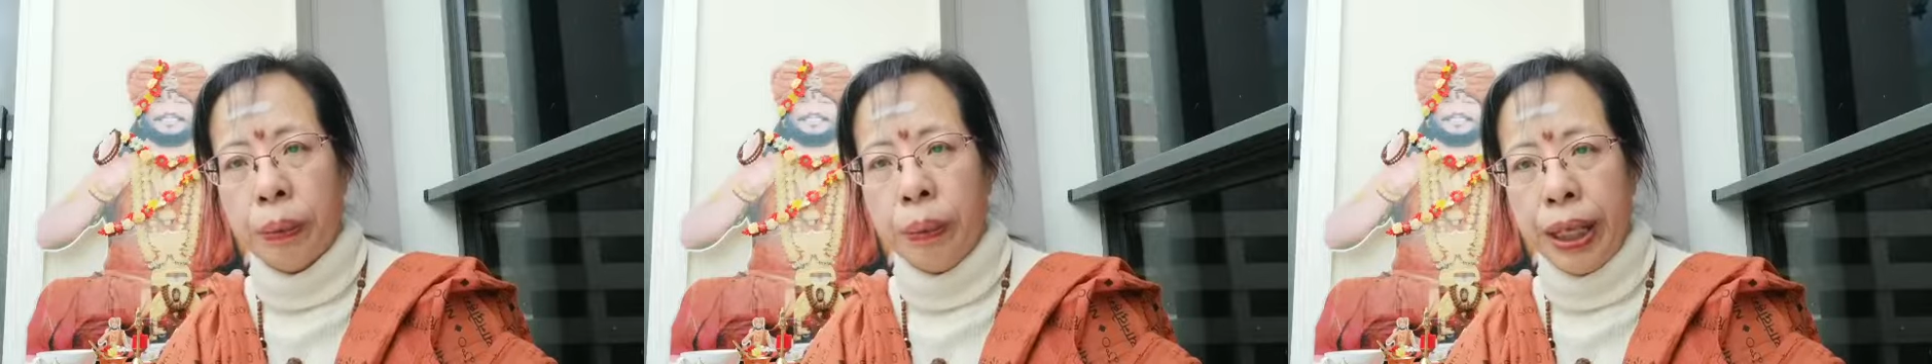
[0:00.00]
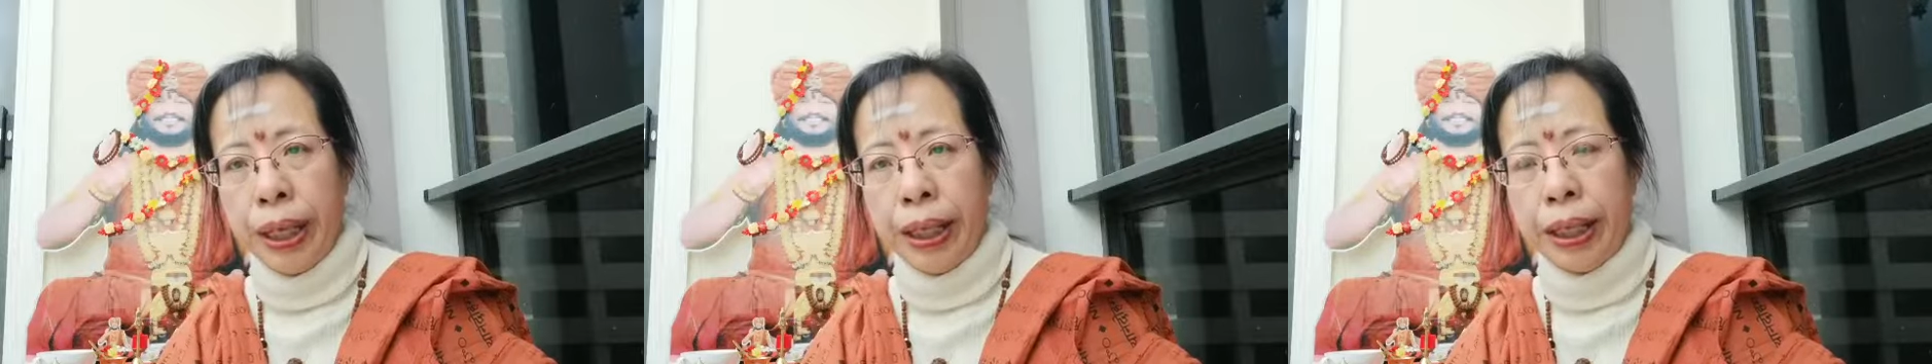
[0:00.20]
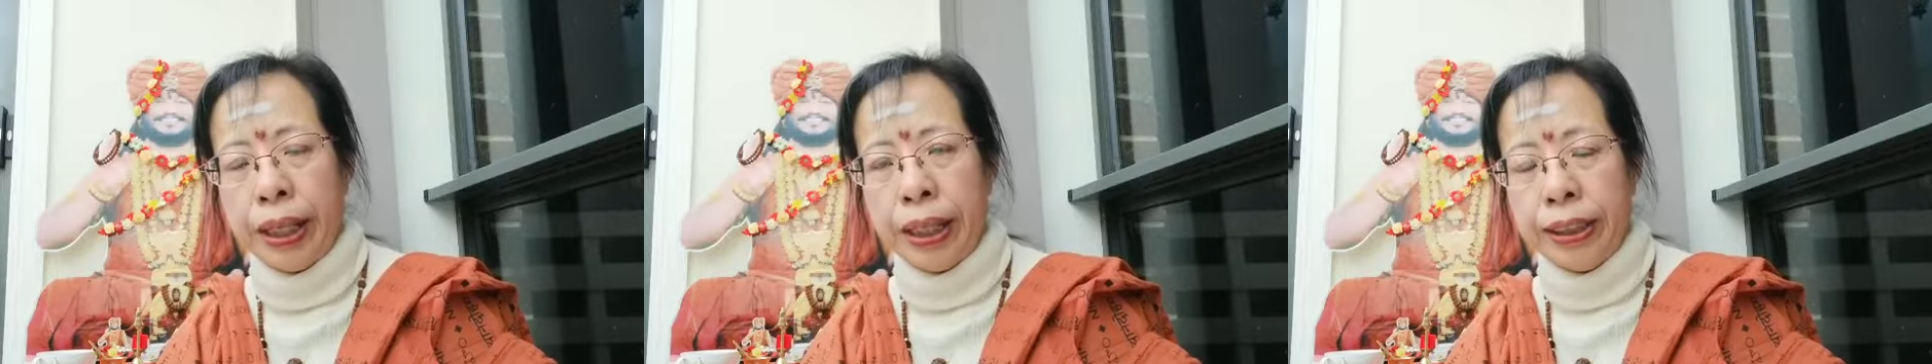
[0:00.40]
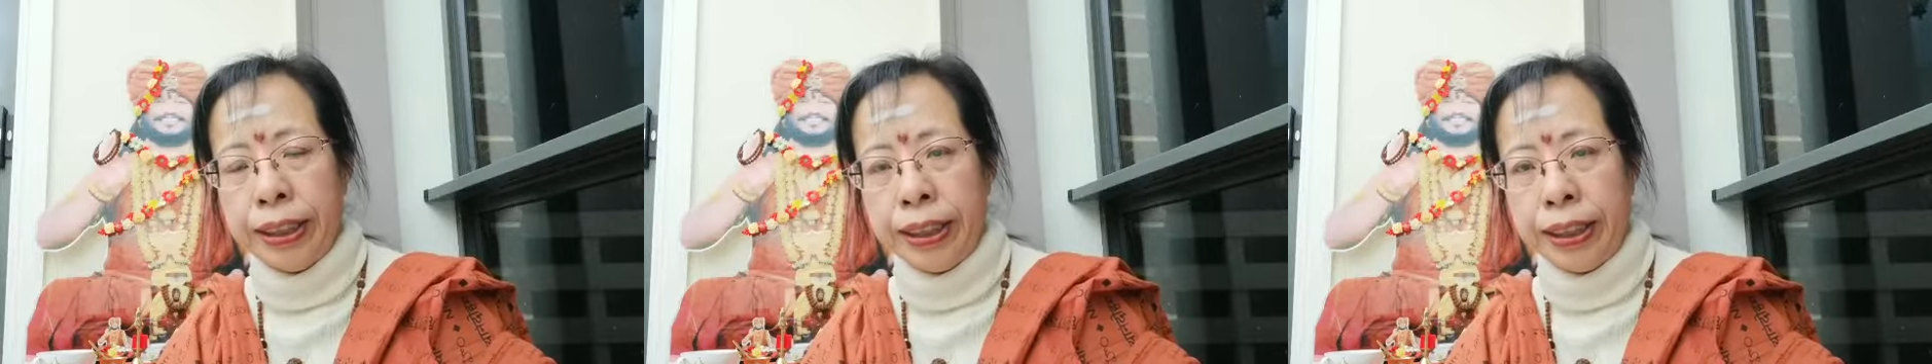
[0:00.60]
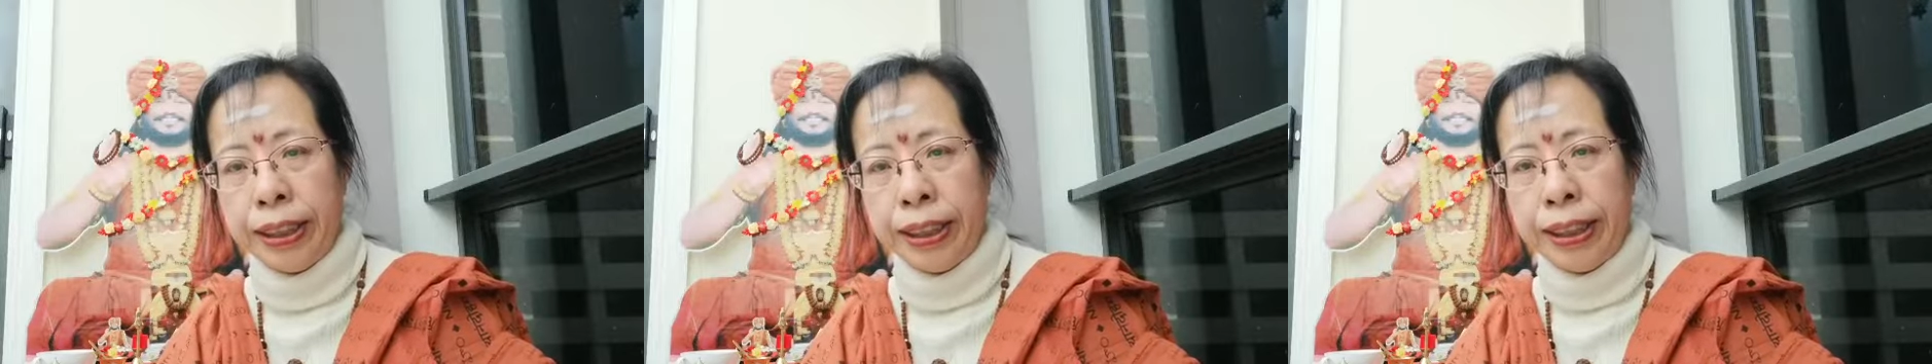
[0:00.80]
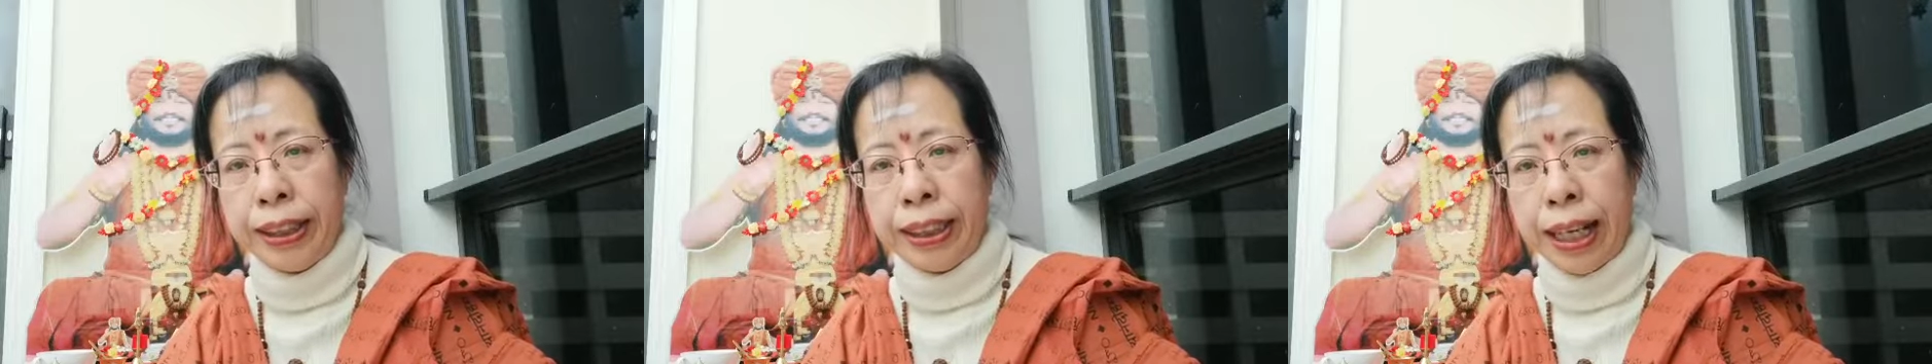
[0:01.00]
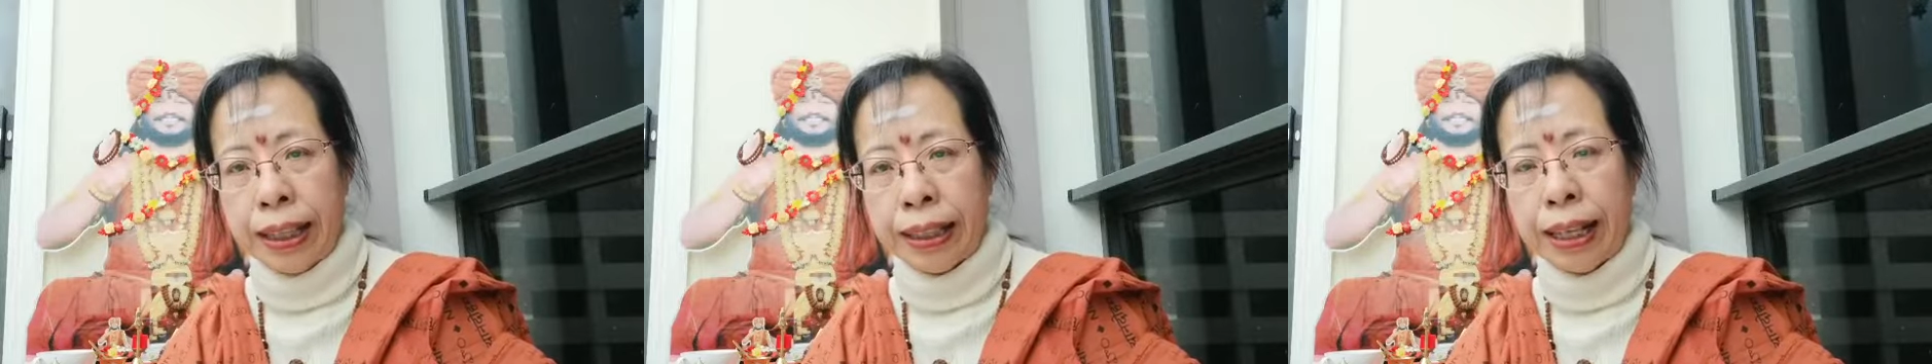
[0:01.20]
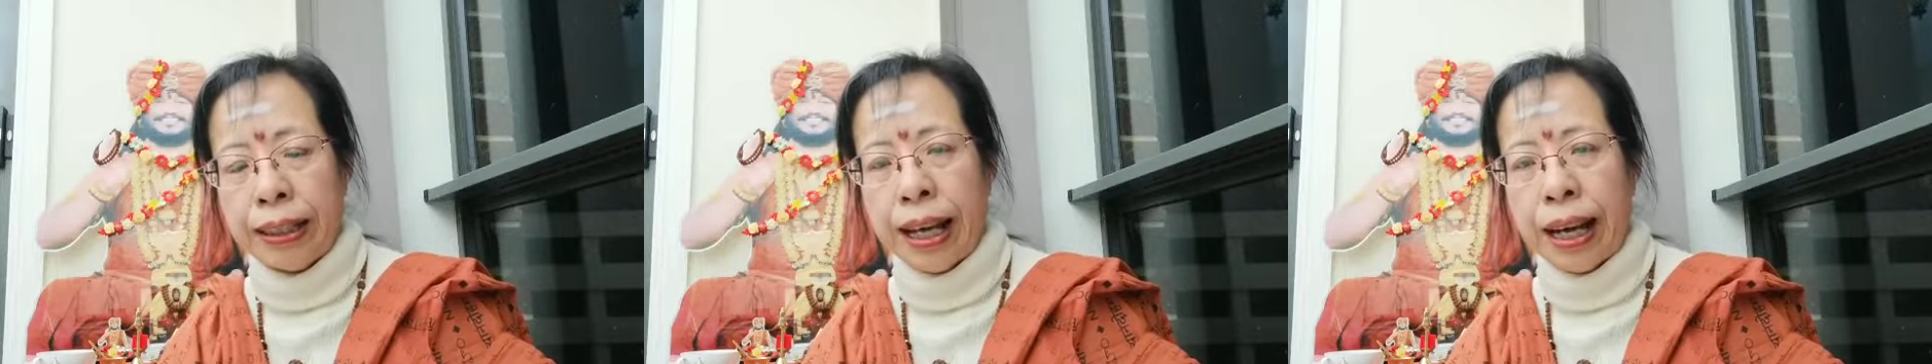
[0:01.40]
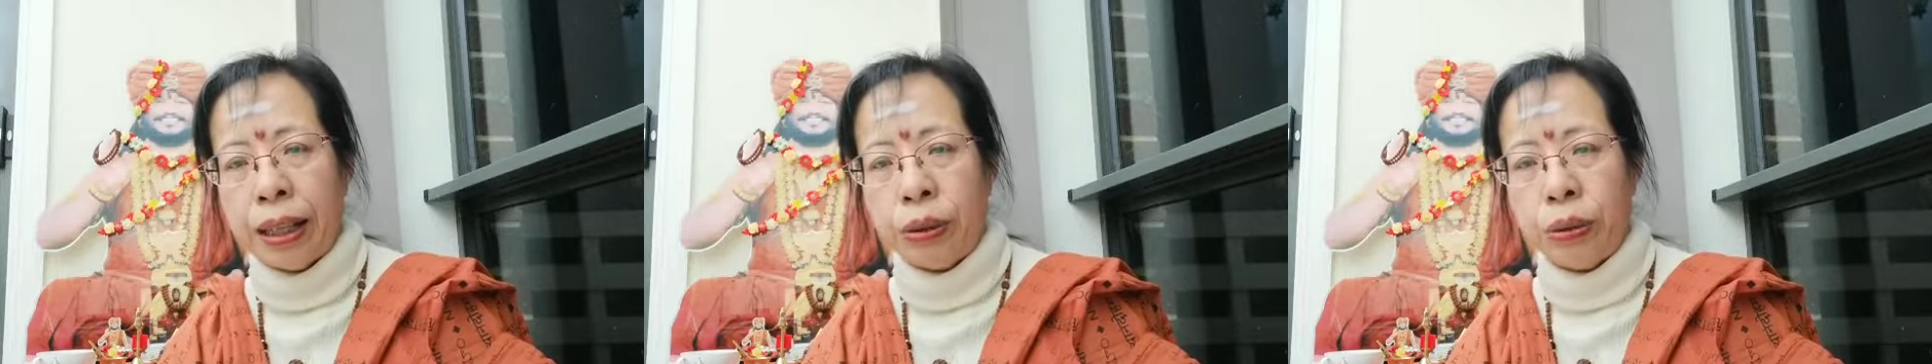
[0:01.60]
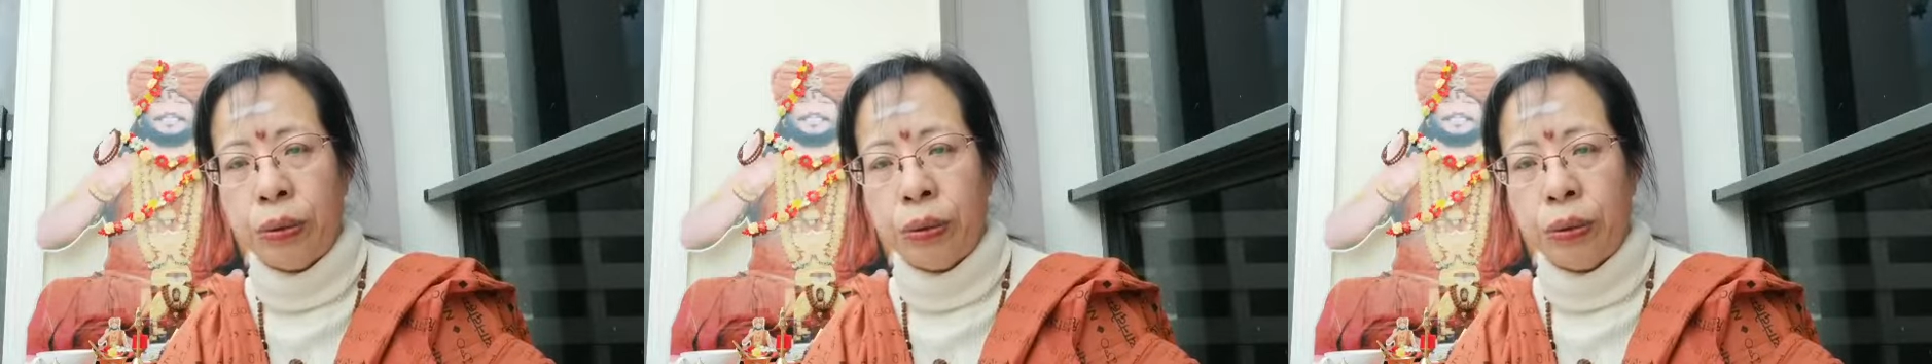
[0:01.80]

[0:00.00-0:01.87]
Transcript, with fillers: 为尼西亚南达